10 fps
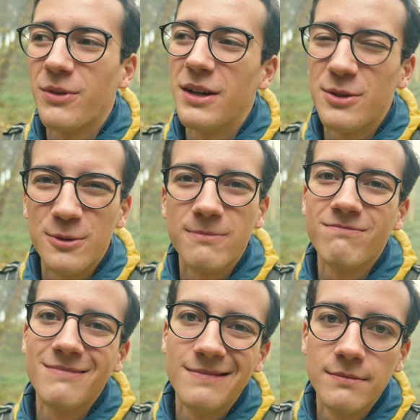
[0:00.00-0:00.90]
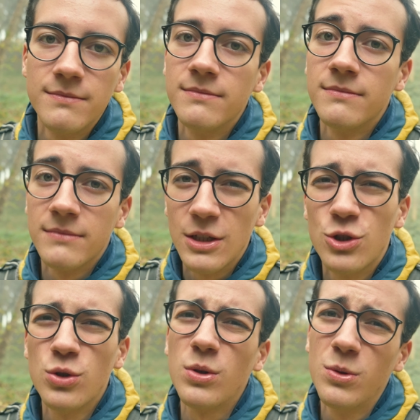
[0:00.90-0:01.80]
also ist
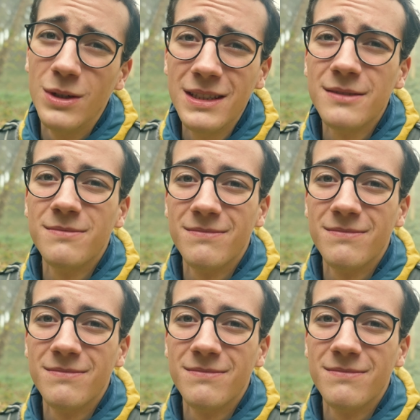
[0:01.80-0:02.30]
schon gut.